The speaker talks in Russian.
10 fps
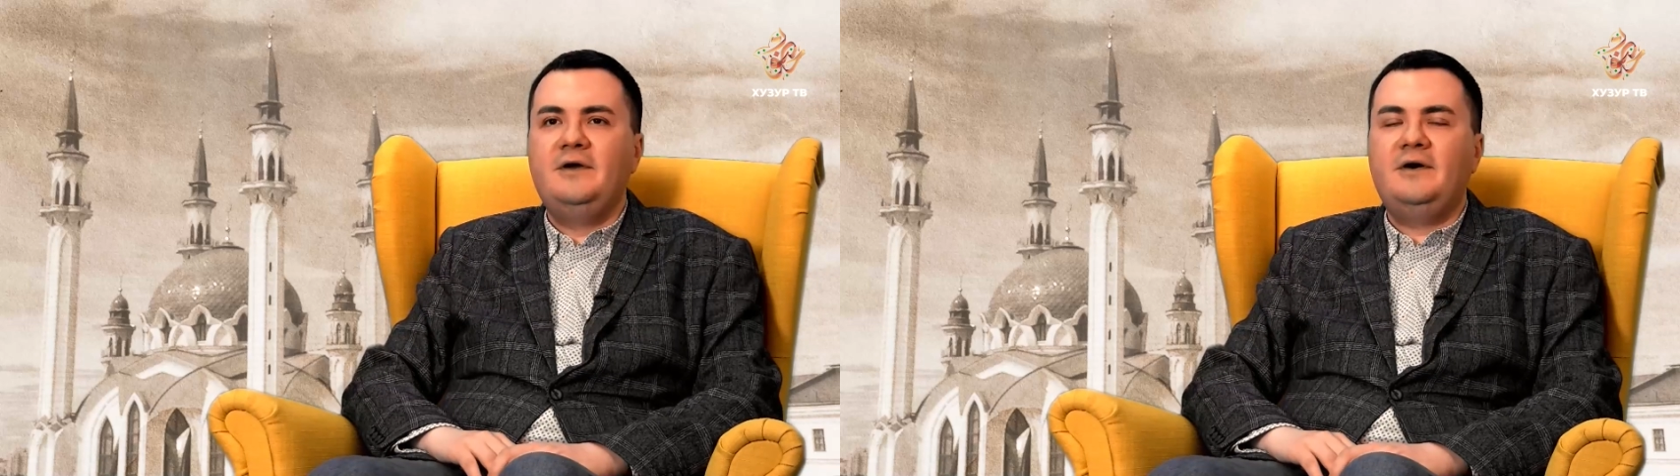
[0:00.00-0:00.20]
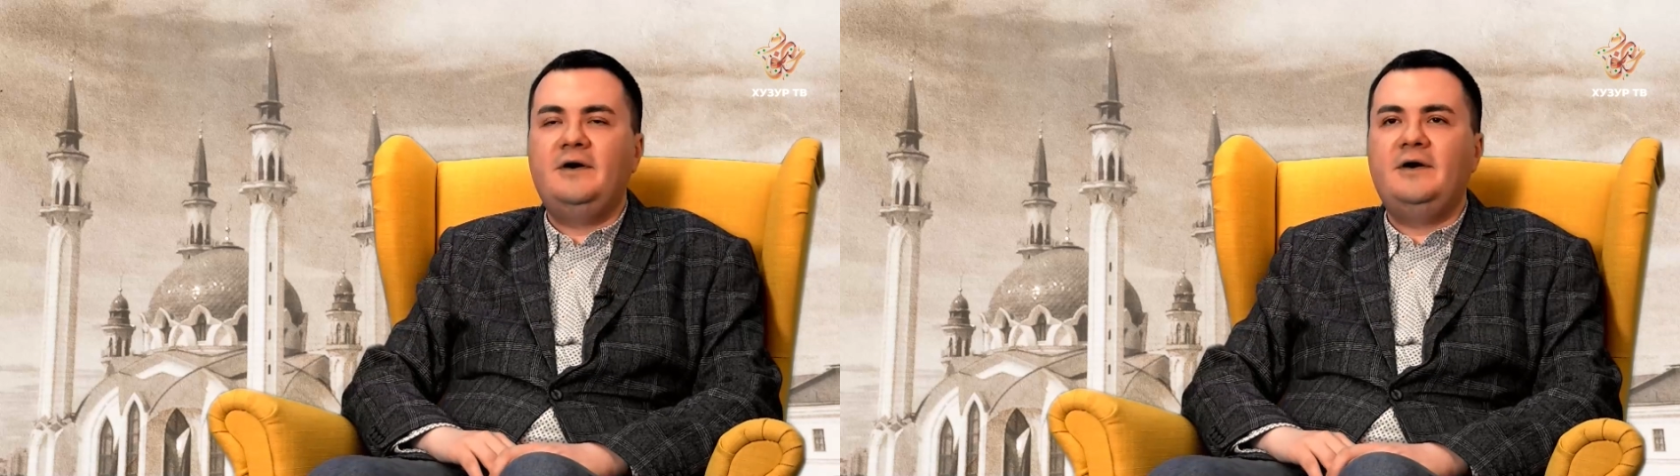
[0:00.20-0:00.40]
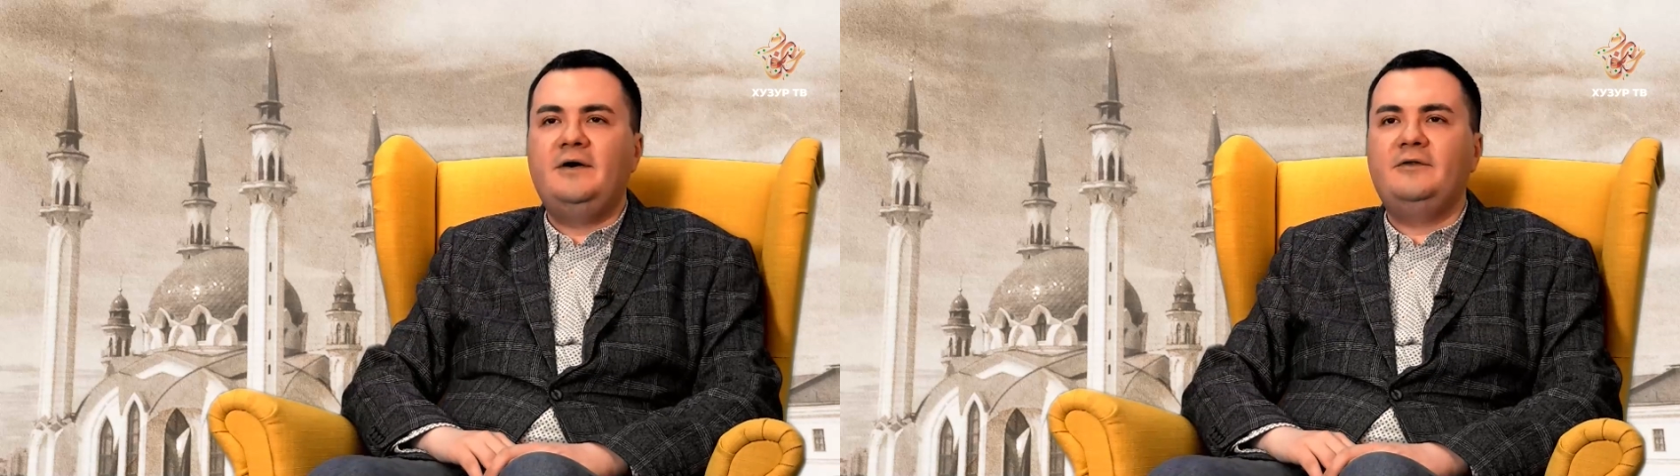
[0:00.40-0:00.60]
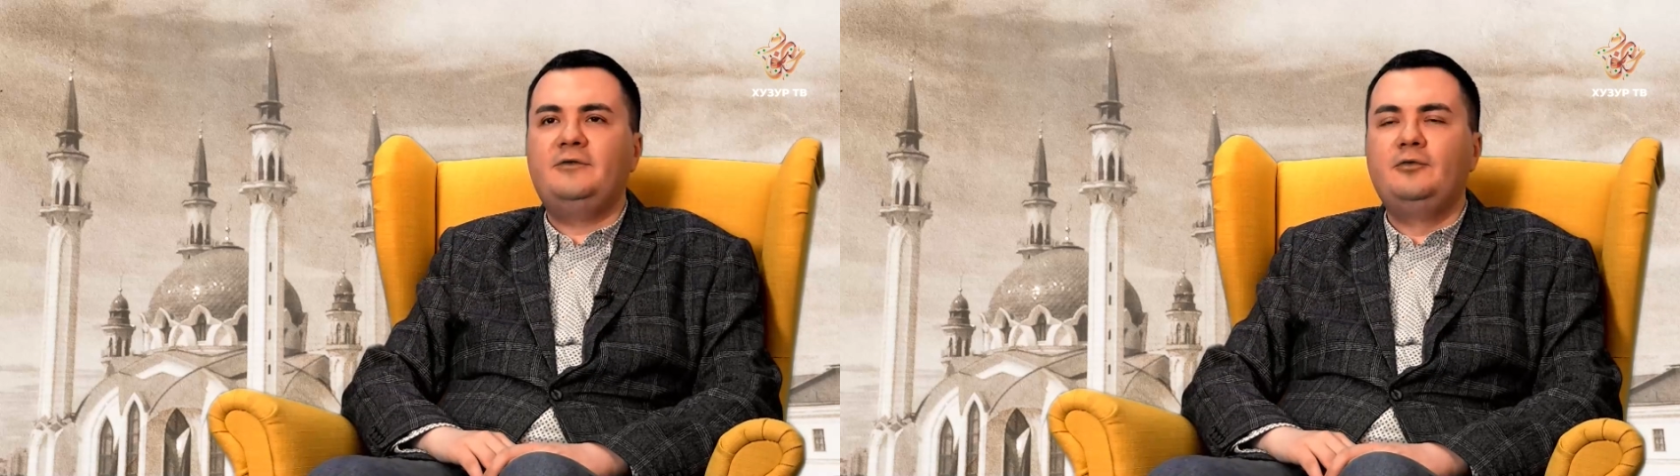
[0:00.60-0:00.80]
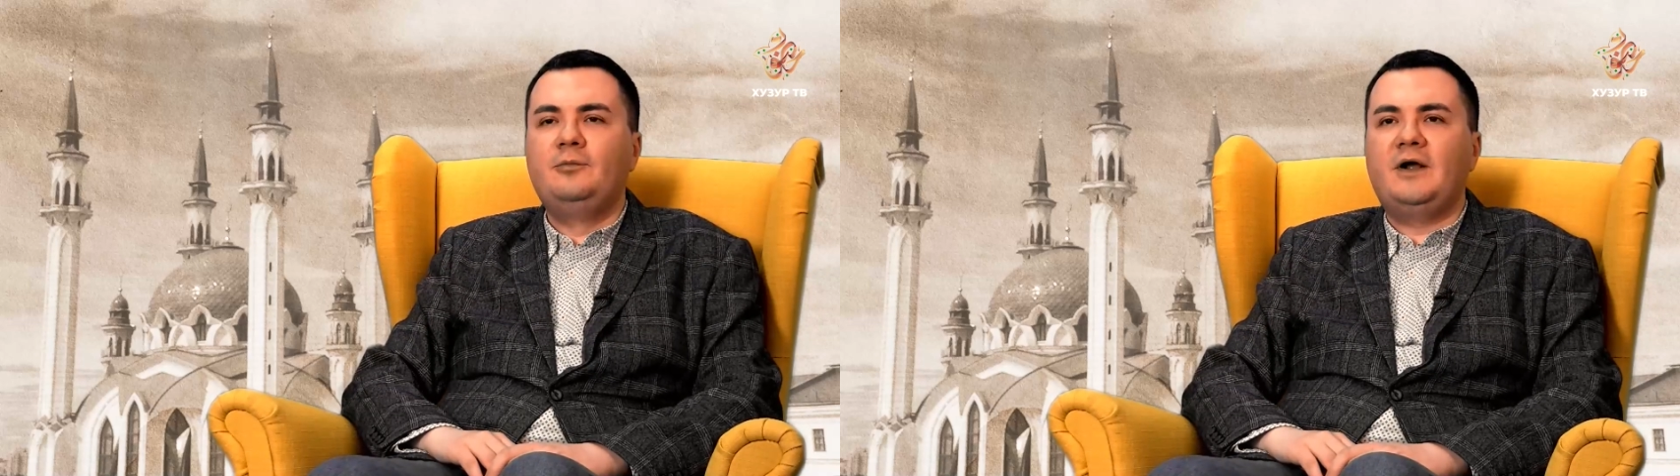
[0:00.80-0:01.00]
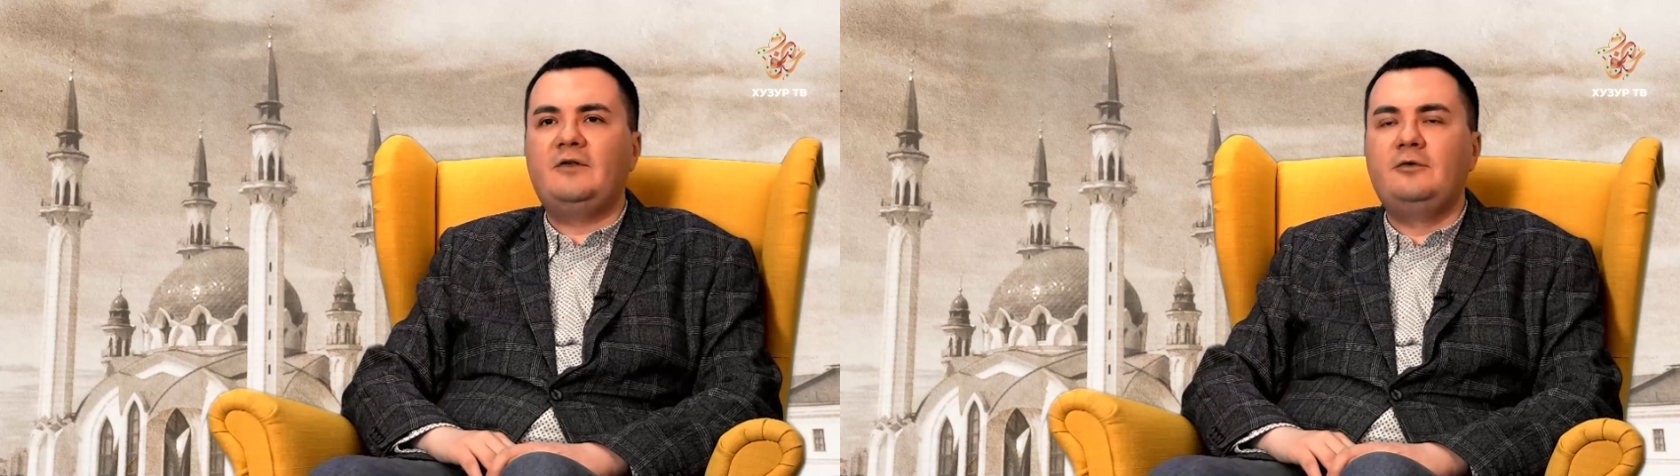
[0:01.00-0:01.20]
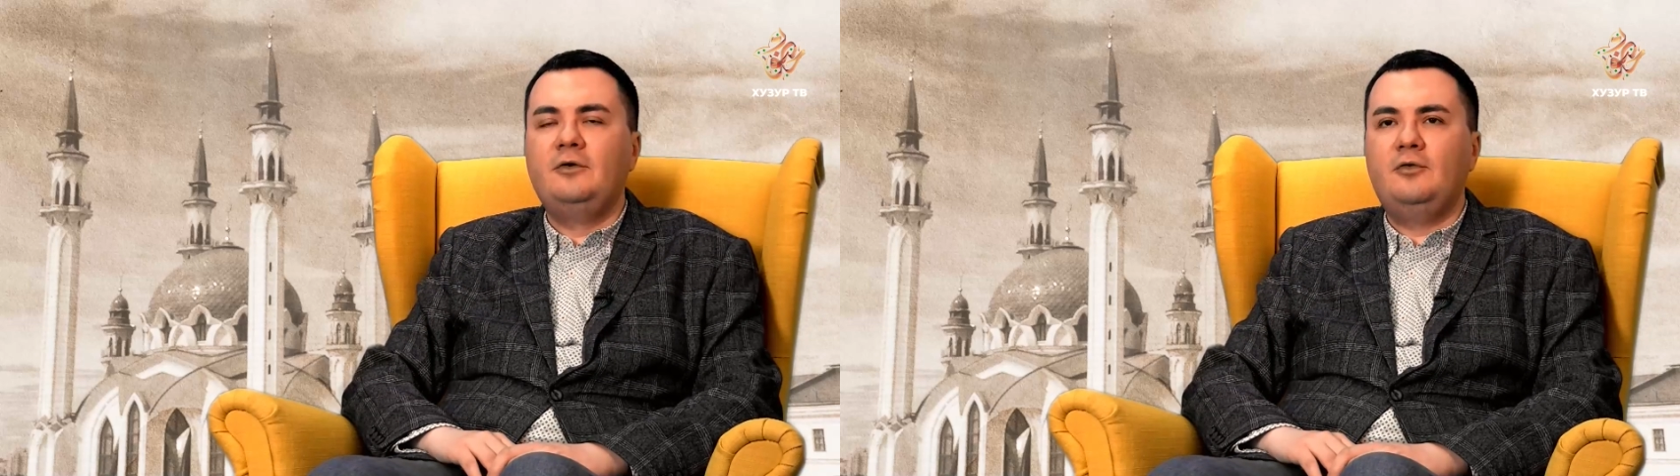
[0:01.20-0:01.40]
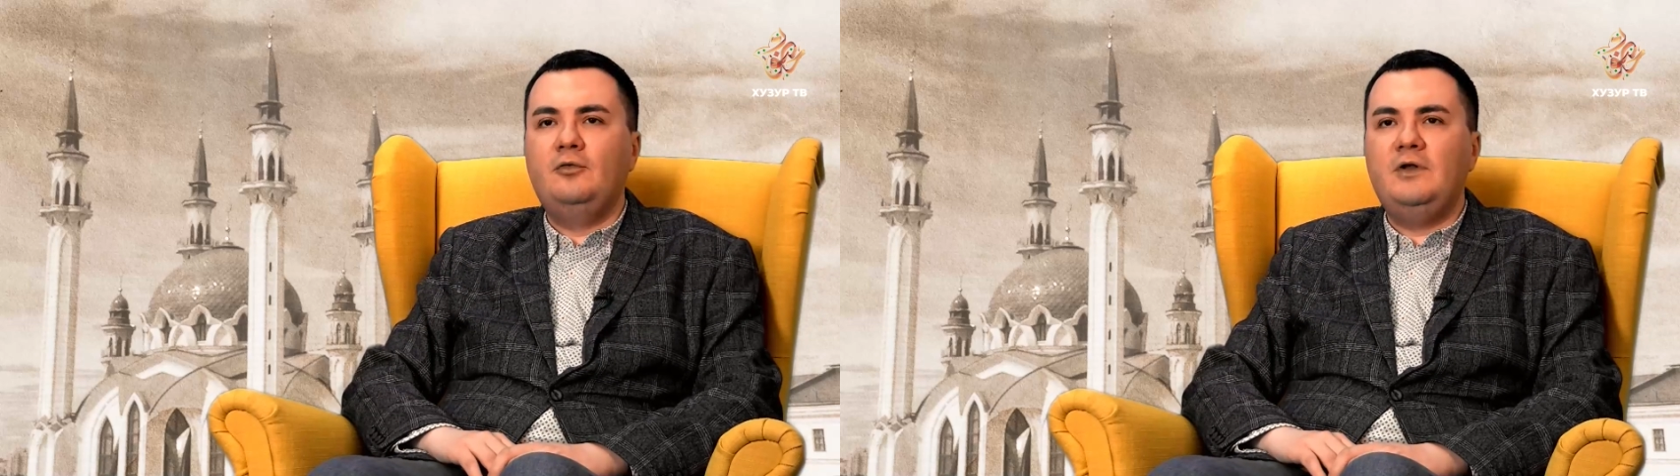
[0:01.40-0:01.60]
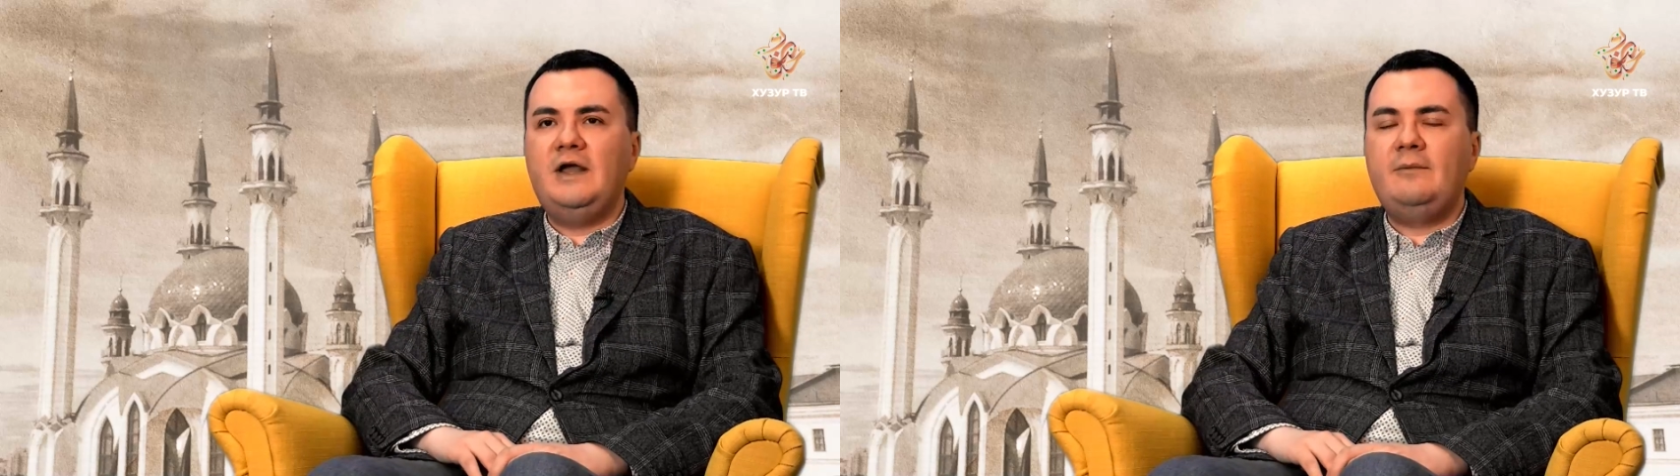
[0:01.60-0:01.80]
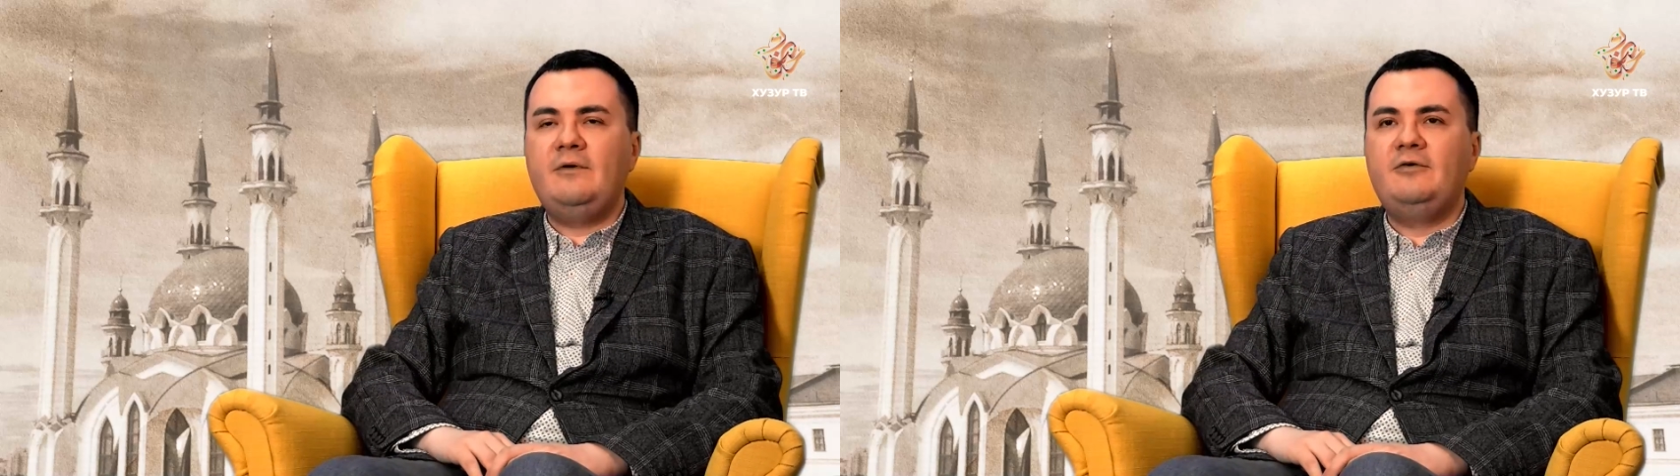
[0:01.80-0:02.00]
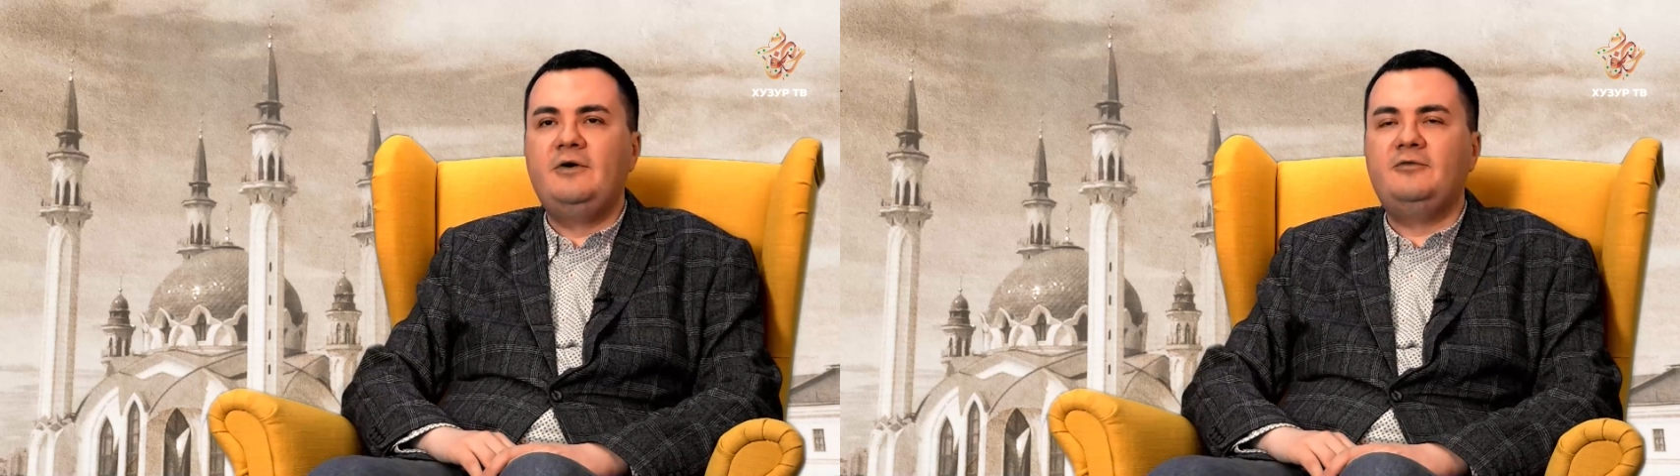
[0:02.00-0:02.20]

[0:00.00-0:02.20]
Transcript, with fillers: э, ту прослойку улемов,